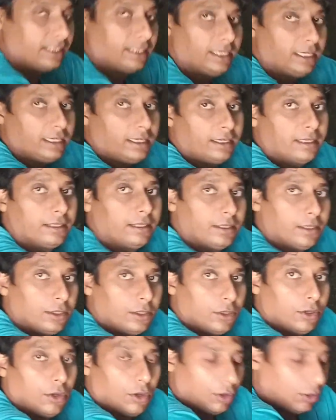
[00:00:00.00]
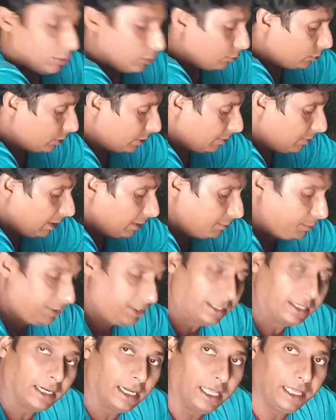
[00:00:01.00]
करके और उसके बाद फिर
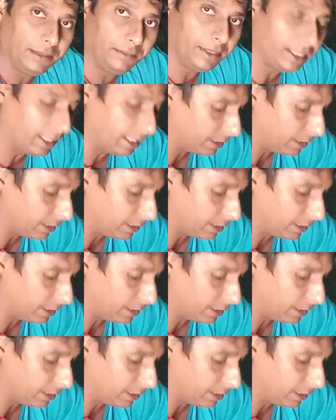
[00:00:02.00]
कढ़ाई में